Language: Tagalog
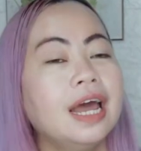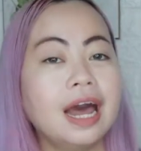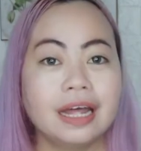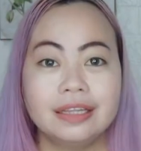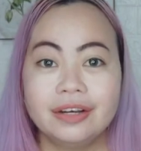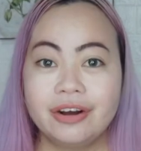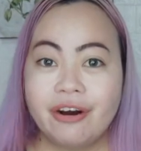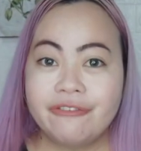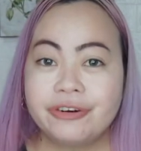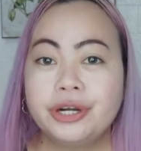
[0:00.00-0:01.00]
at the
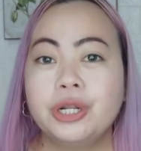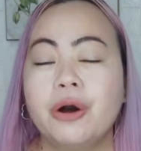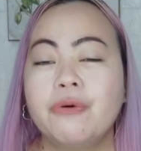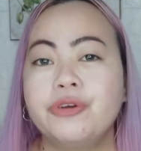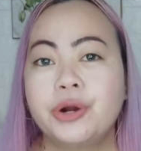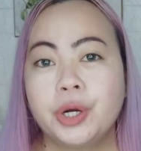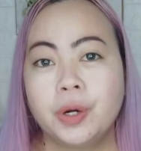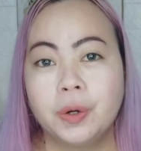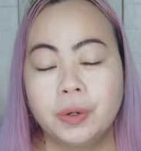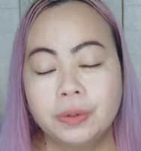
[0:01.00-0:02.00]
comfort of your
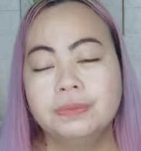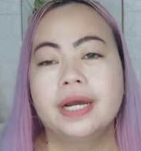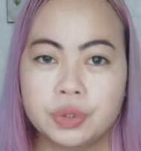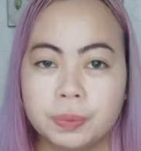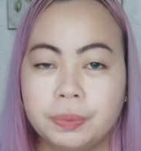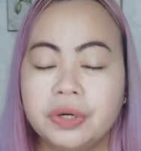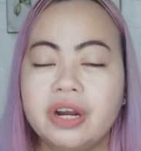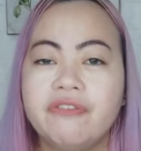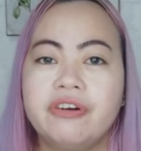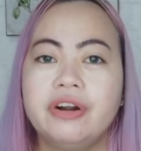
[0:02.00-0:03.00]
home. Super
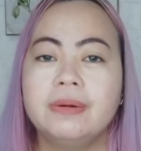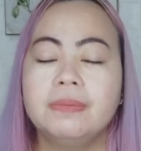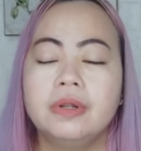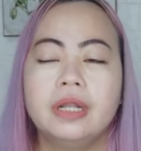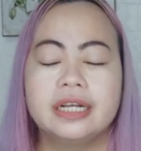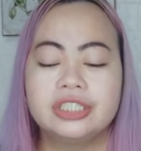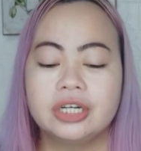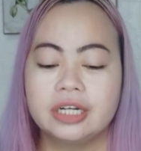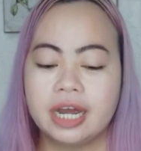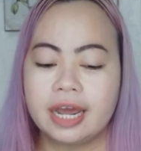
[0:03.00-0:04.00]
affordable lang
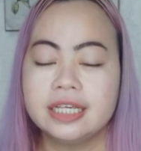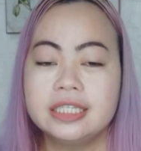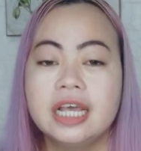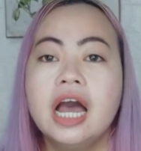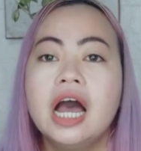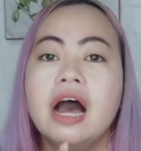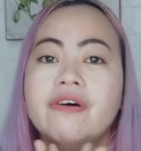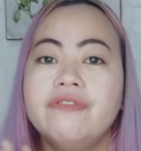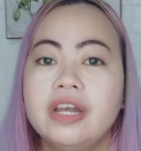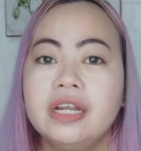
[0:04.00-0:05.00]
siya guys.
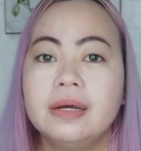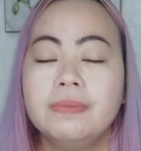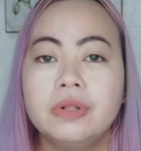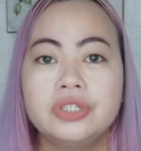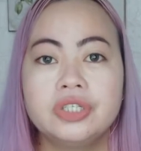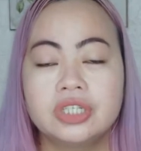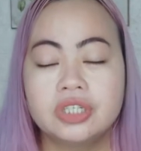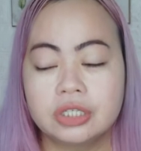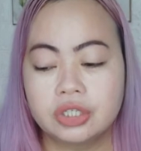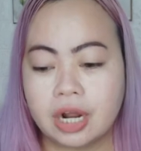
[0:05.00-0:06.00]
Available siya
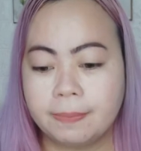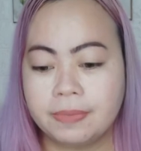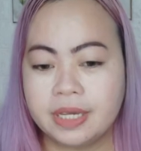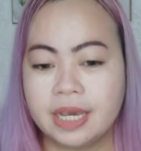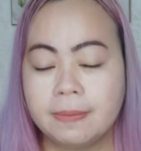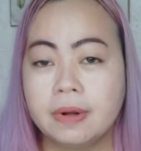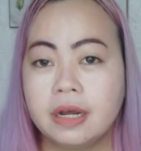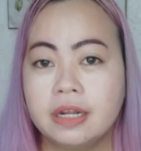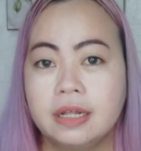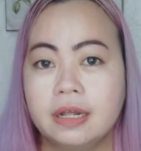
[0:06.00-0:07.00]
sa Shopee. I'm
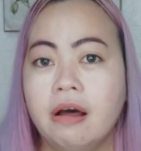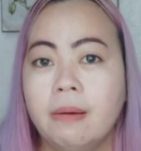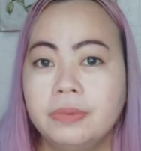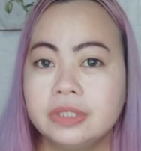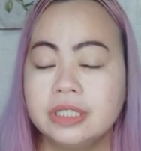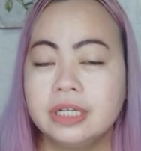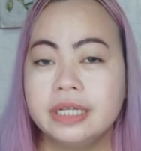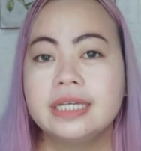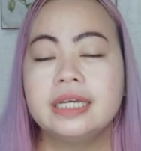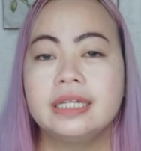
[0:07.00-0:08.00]
gonna put the
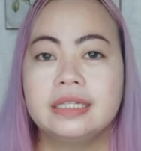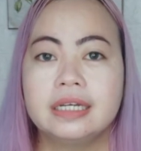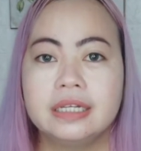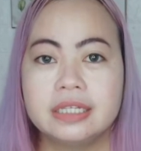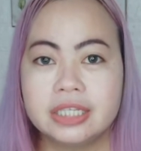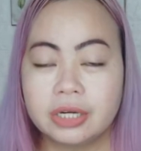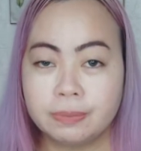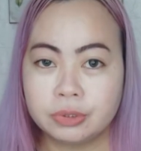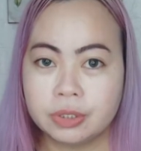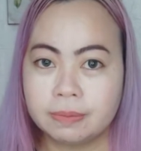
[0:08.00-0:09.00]
link in the
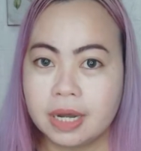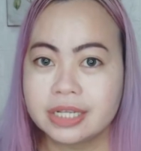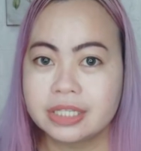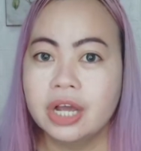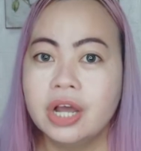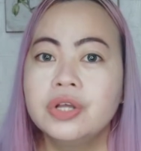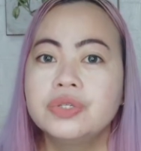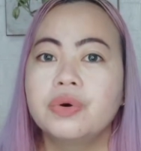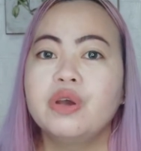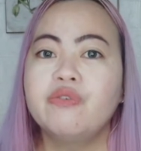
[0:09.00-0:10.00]
description box.
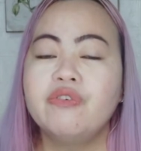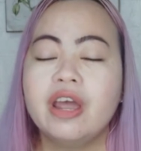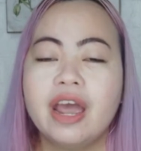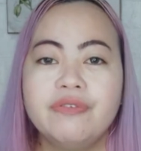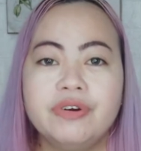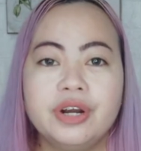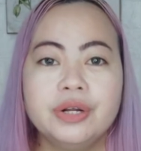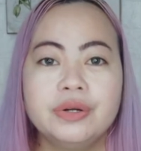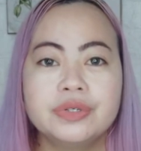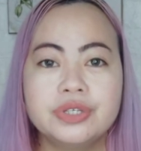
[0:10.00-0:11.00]
So if
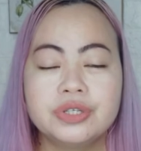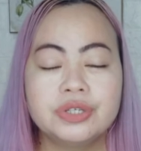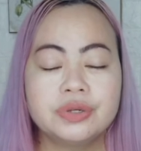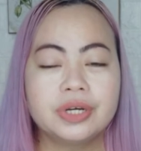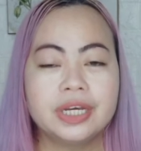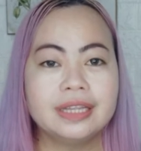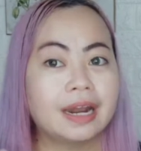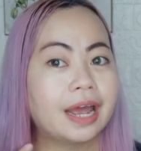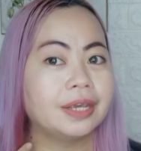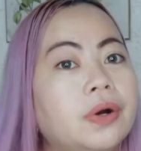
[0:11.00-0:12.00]
ever gusto nyong
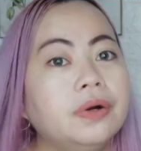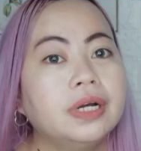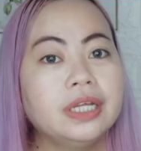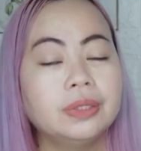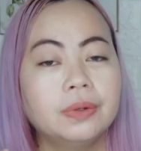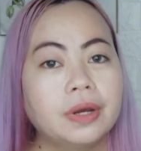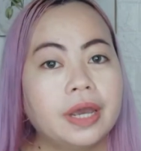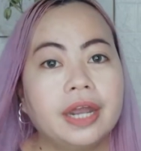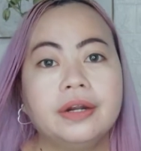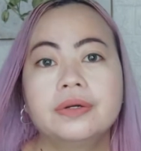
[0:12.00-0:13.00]
itry yung ganitong
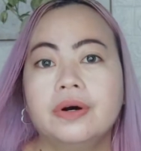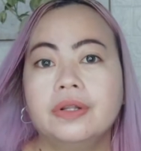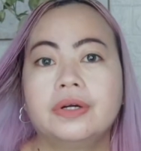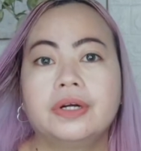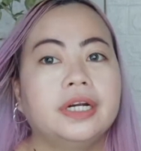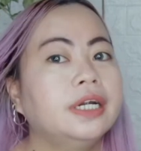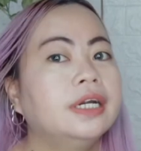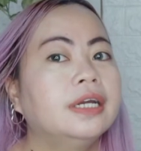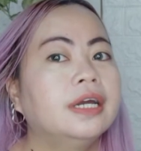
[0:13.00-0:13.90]
hair color,